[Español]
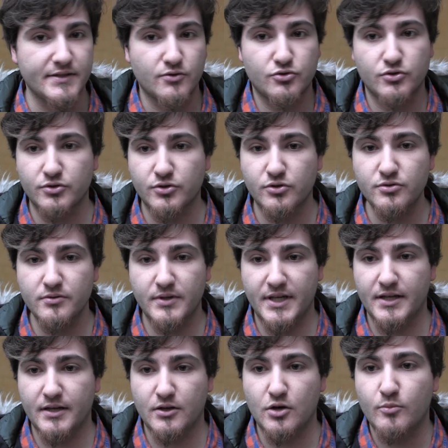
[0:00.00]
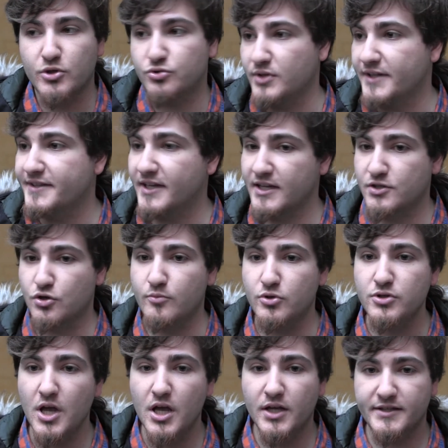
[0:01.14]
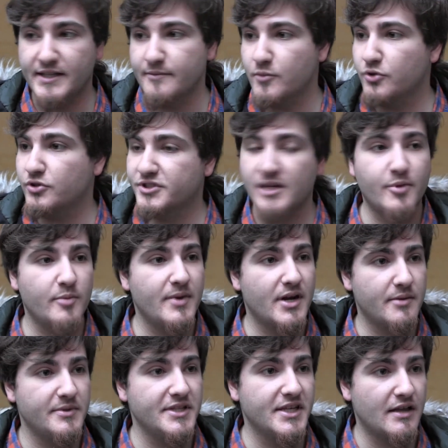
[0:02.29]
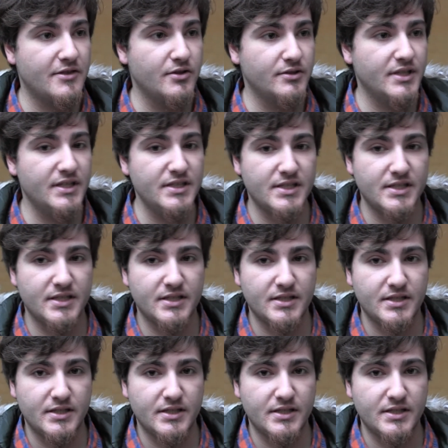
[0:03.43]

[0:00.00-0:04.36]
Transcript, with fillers: Y nosotros, eh, como estudiantes que somos, tenemos nuestras propias reivindicaciones y,